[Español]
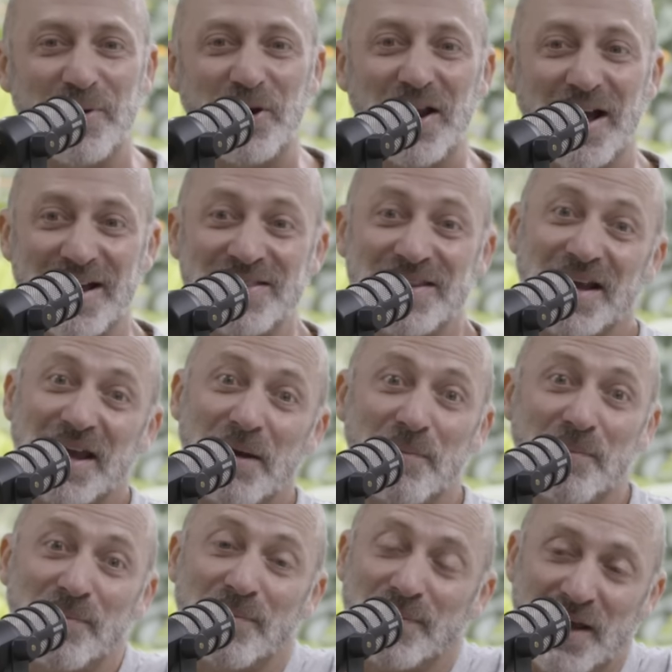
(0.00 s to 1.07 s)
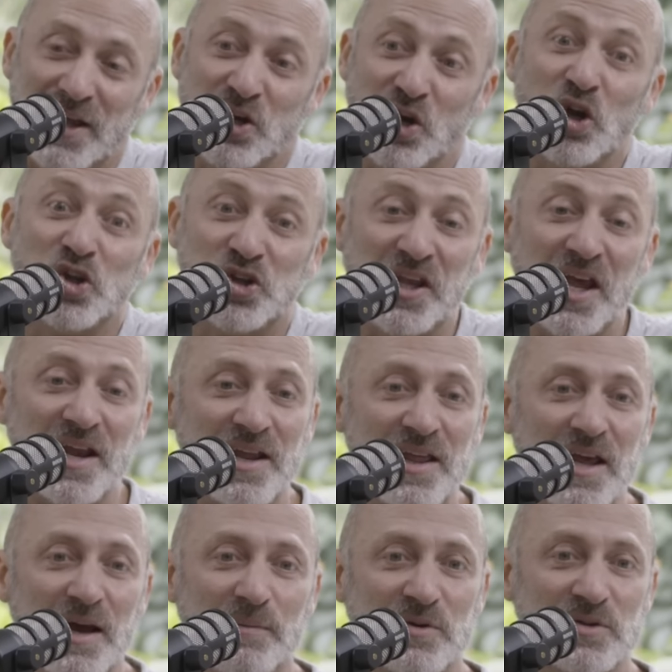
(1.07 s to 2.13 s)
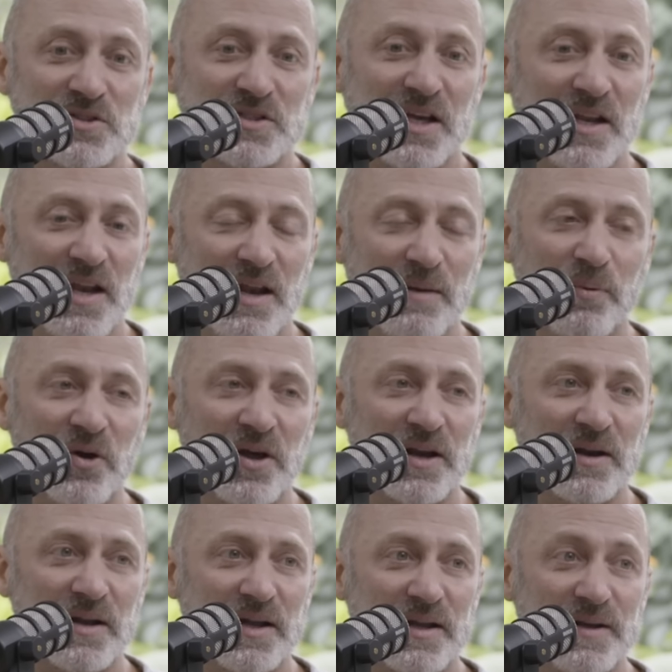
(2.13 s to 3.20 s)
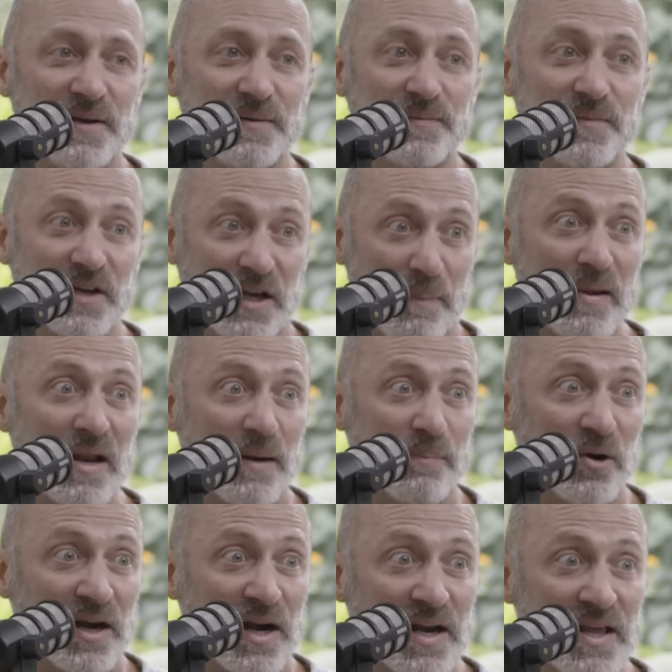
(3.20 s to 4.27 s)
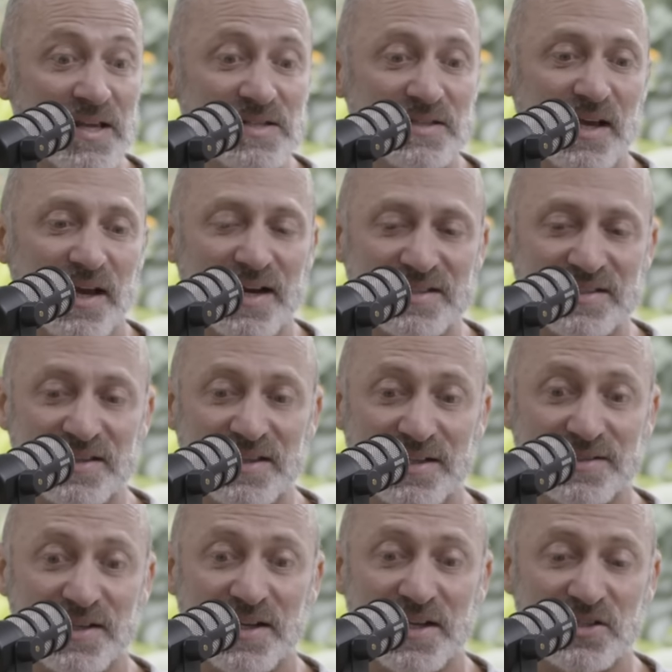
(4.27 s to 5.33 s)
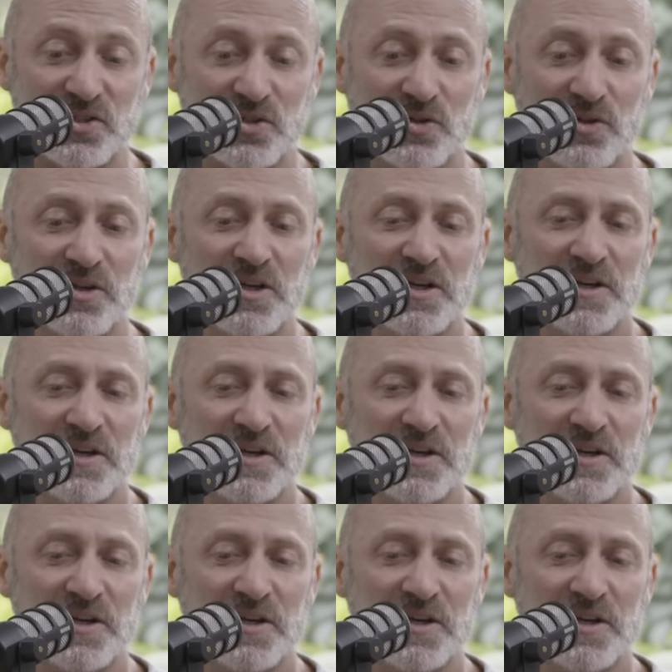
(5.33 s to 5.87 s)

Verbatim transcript: pero la gente que, no los tiene, digamos, el, poder eh, respirar por la nariz y ejercitarse en eso,